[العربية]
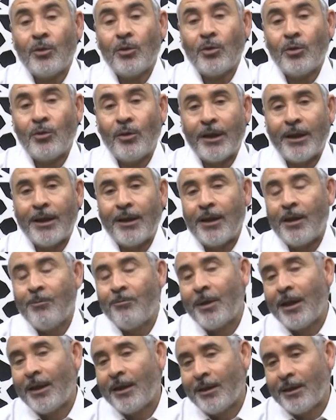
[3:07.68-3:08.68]

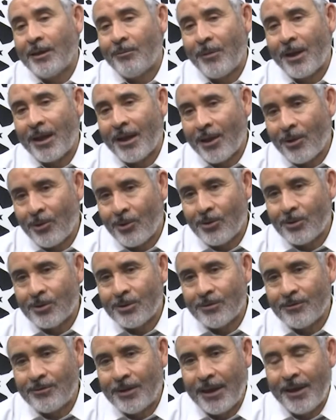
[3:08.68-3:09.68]
وأما المرض
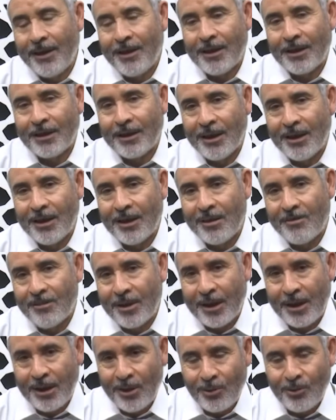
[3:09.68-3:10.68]
فإذا كان
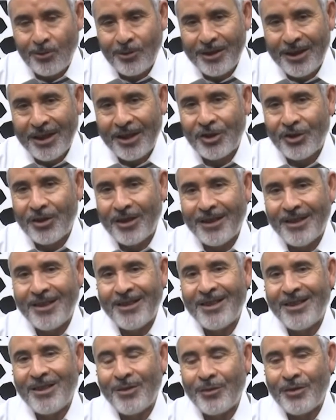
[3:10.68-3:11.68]
المريض يخشى
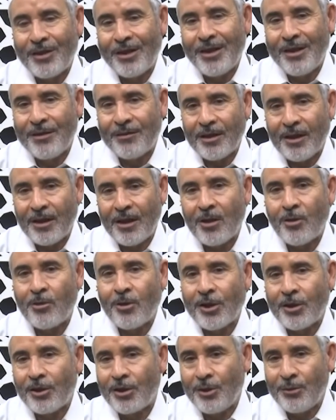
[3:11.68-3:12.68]
على نفسه
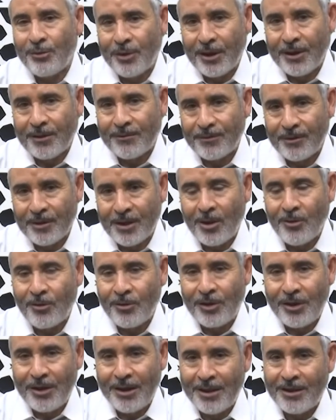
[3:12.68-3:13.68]
تأخر الشفاء أو
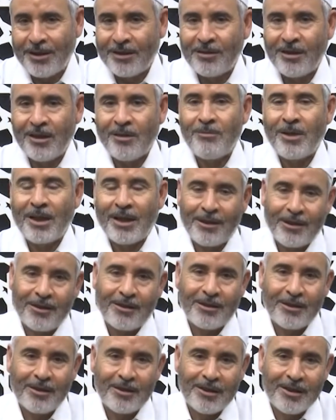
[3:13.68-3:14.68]
زيادة المرض
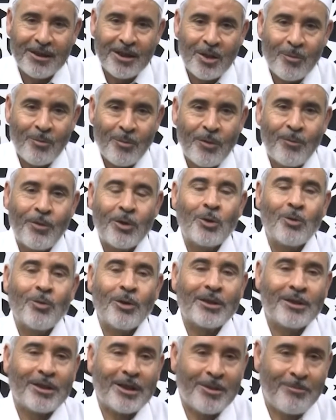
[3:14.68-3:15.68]
بفتوى
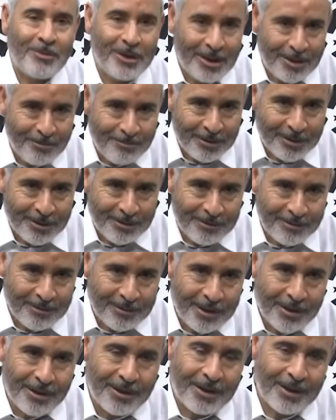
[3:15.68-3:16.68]
الطبيب
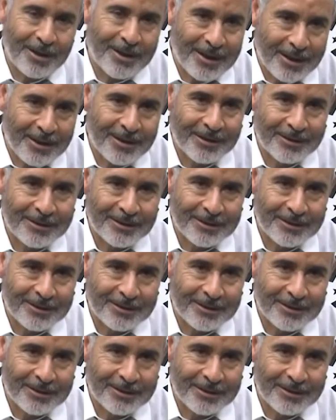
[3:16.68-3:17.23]
الثقة